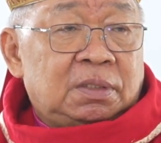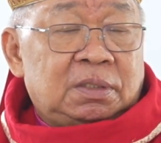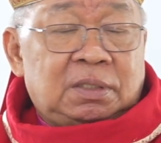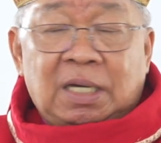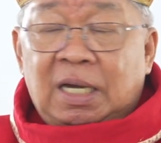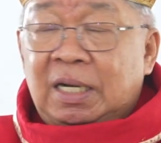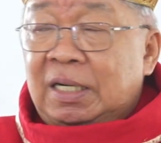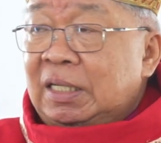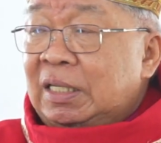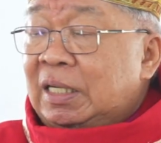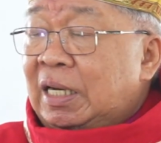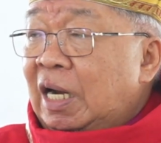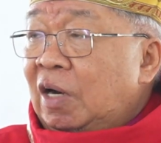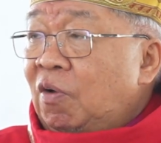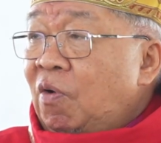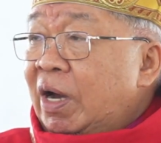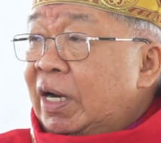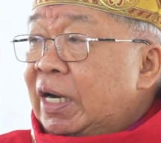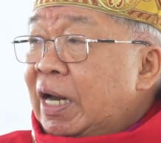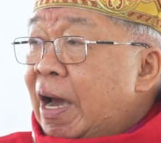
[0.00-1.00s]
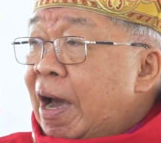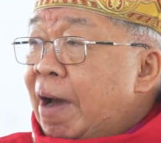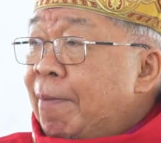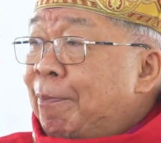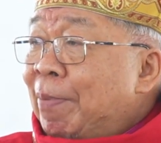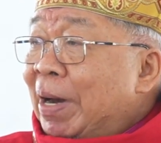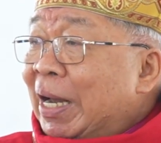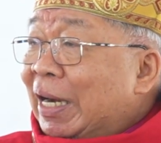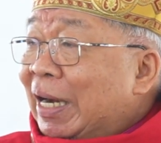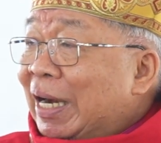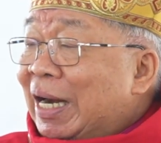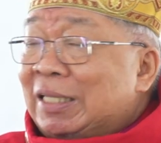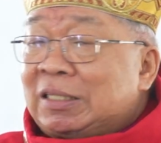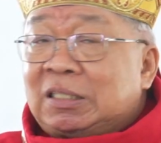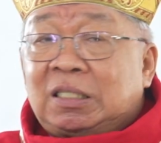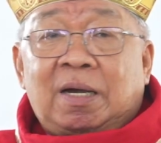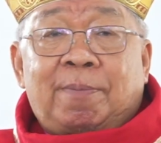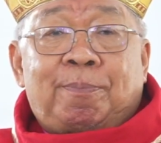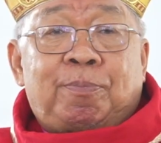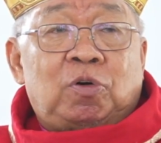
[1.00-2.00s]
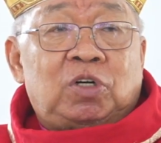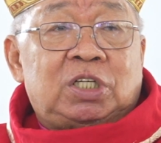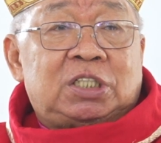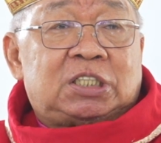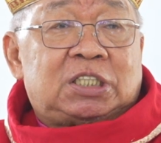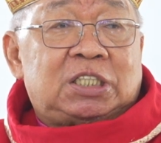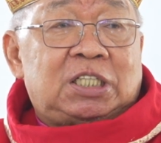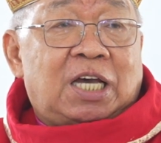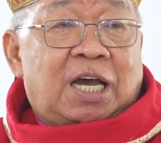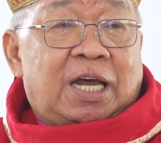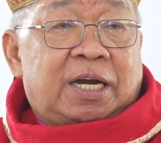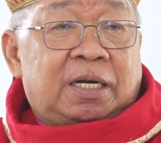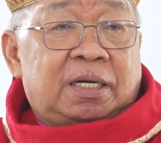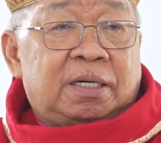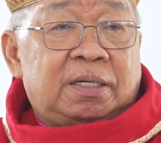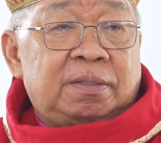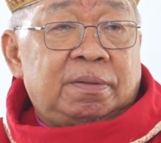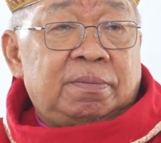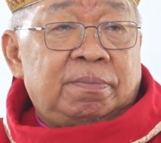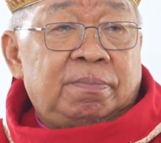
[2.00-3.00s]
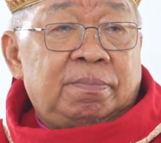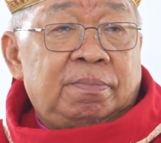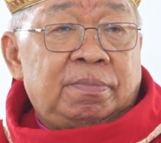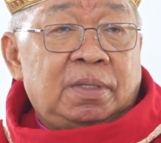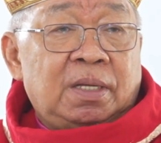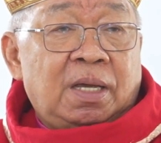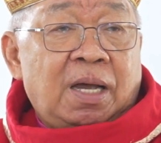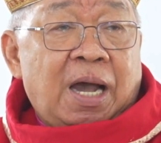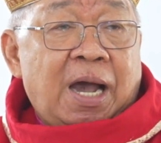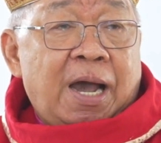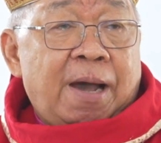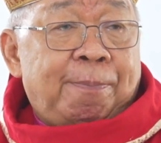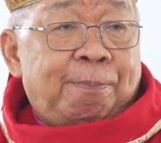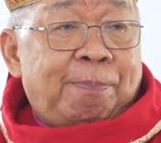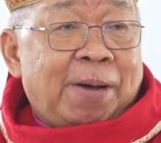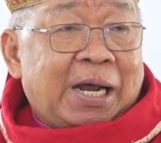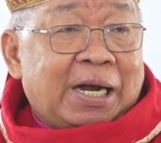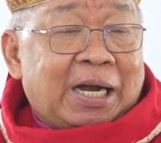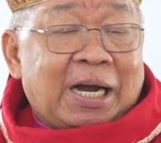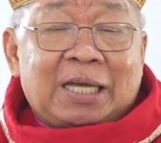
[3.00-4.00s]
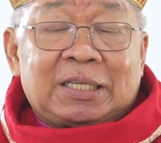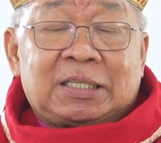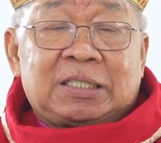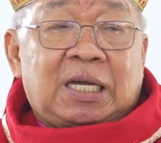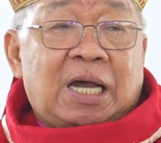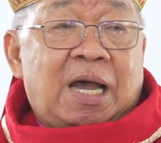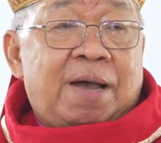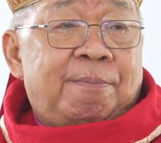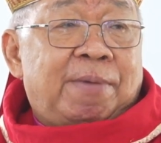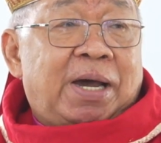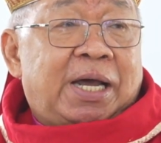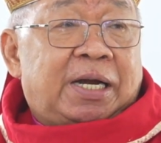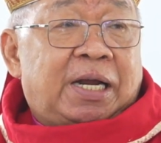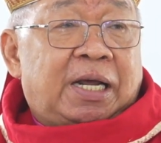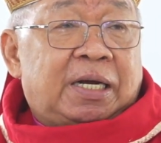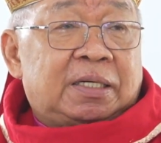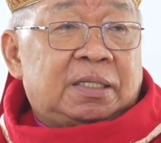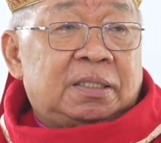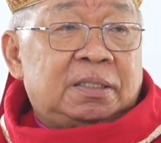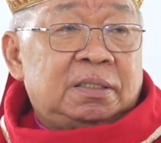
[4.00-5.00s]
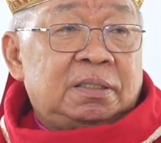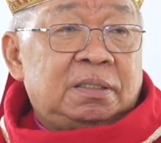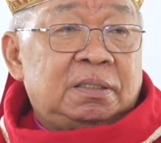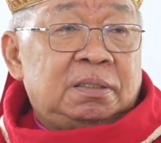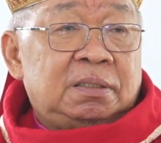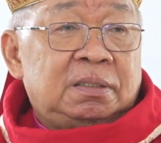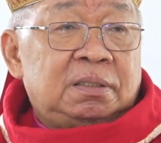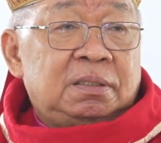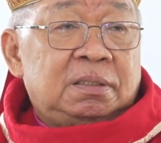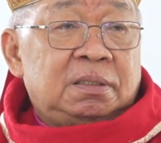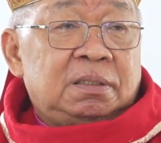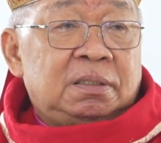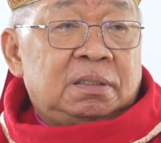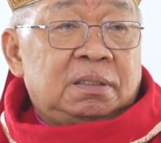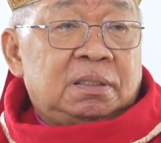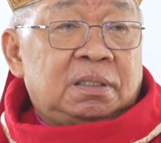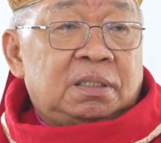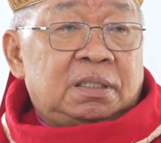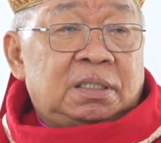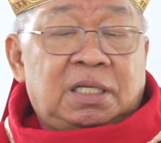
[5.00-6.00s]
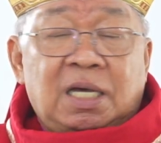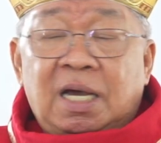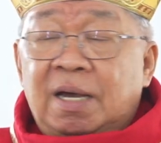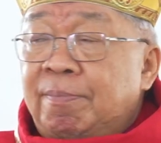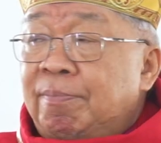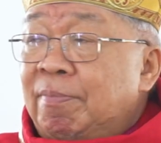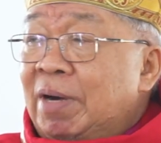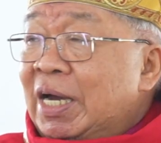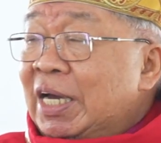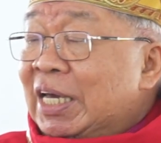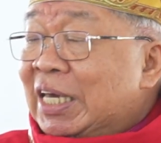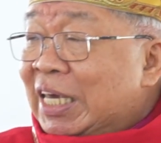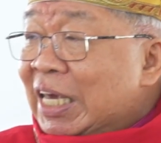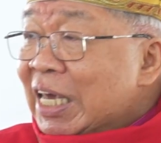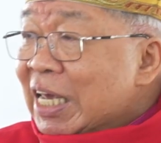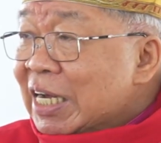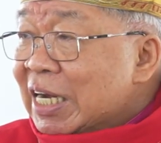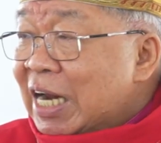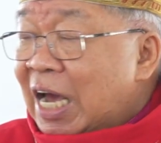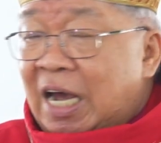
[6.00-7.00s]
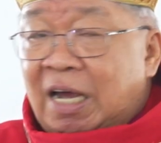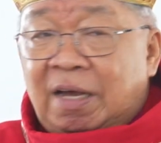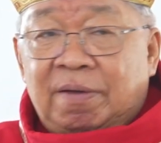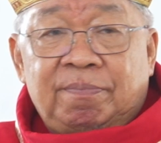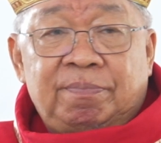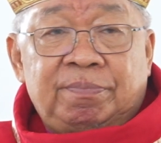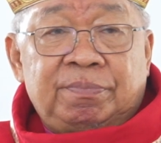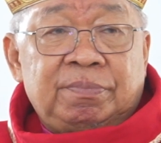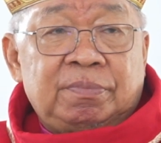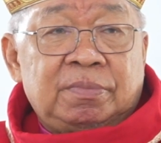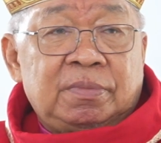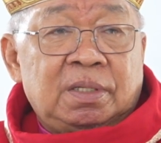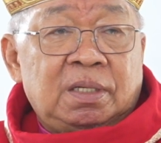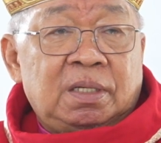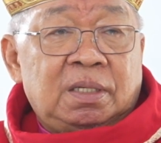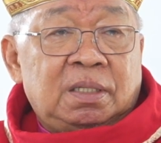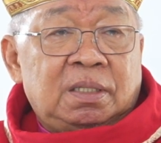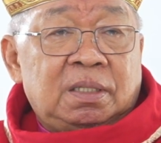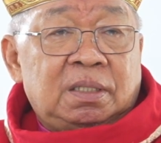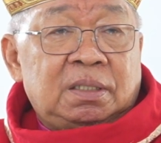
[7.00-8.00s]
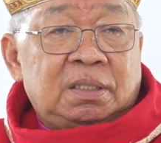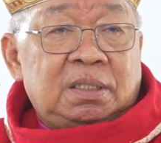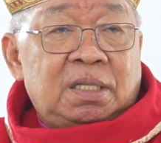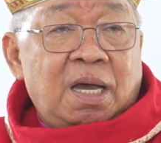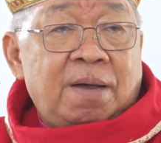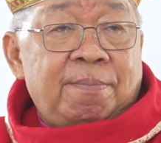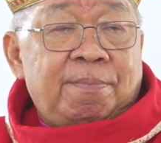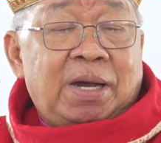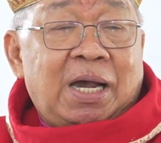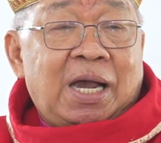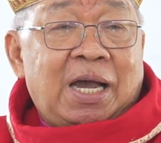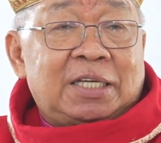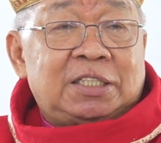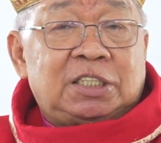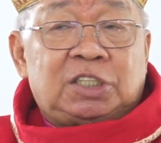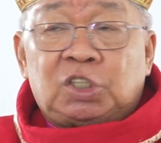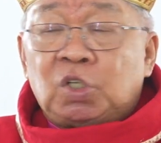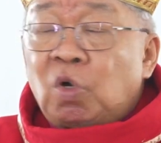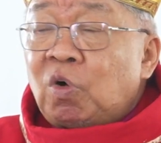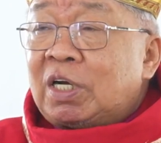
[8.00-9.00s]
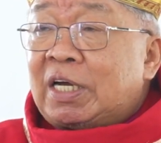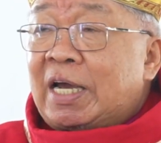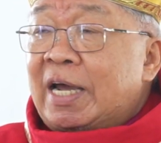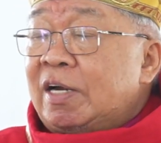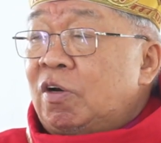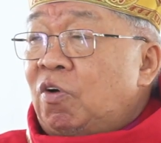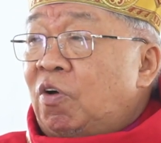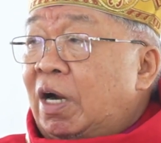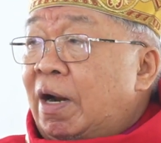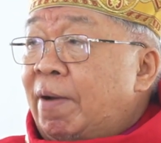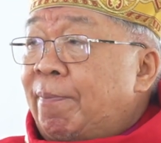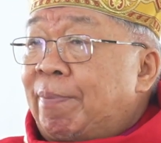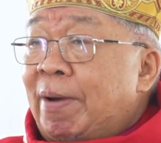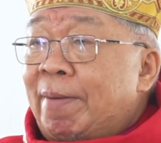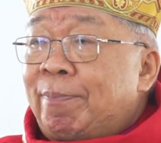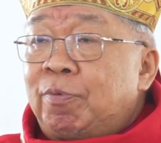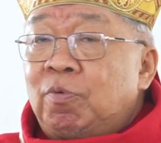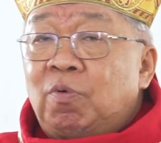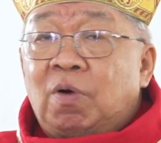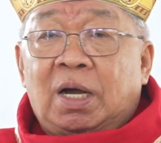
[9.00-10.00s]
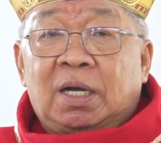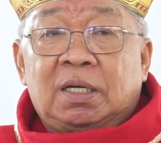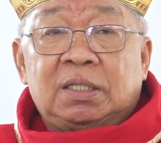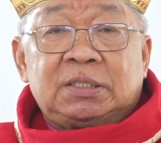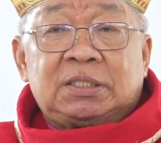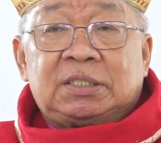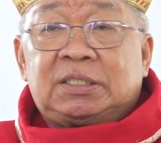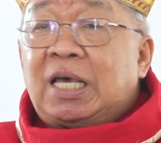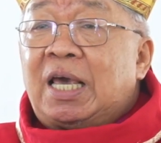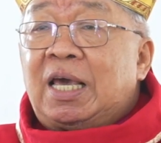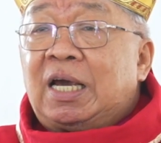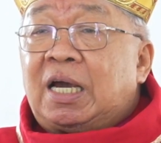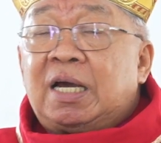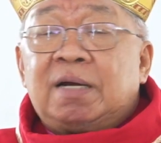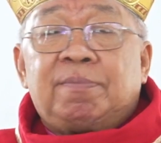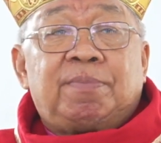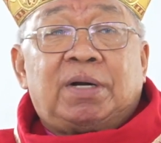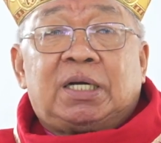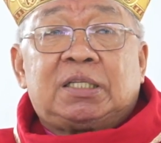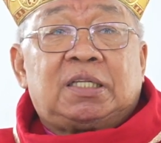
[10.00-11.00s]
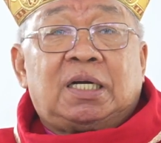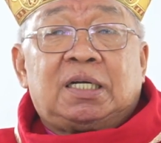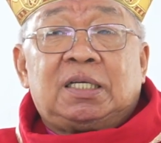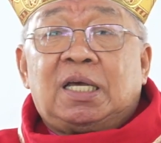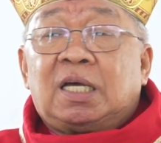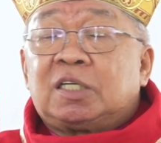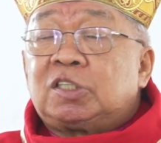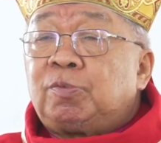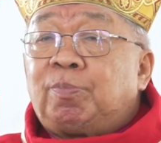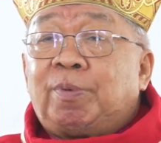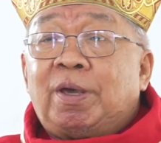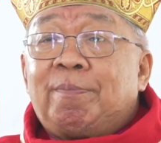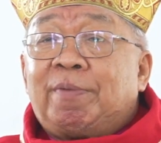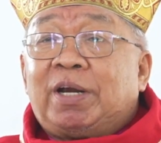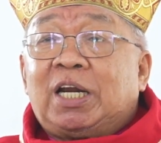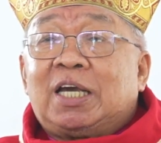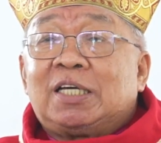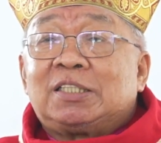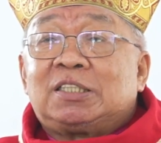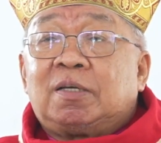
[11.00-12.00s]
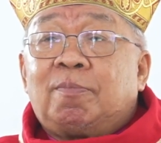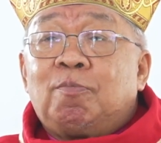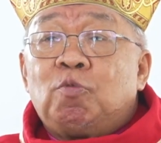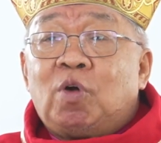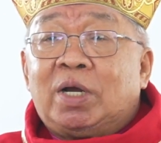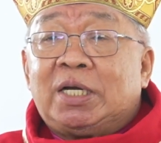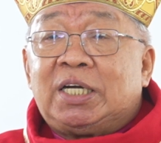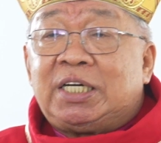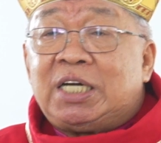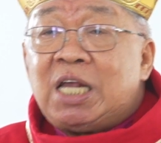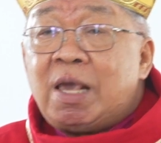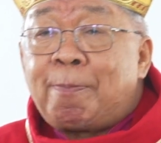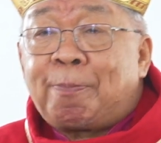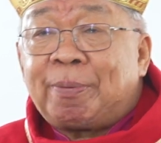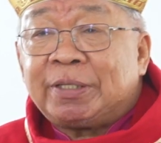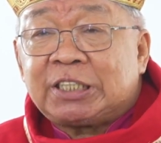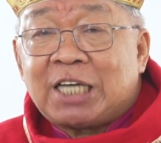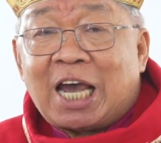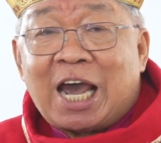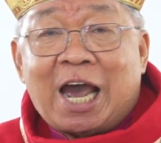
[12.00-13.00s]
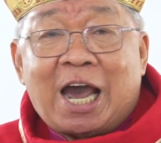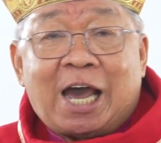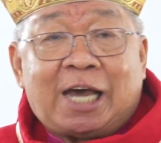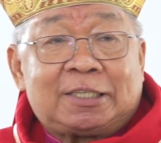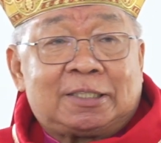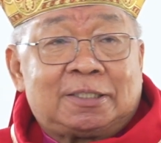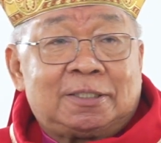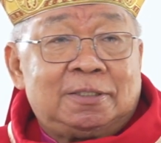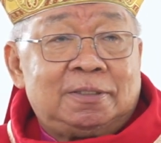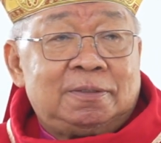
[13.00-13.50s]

Jadi kalau ada aparat kepolisian, aparat keamanan yang menghina, yang menghancurkan orang Papua, saya akan berteriak supaya mereka semua dipecat.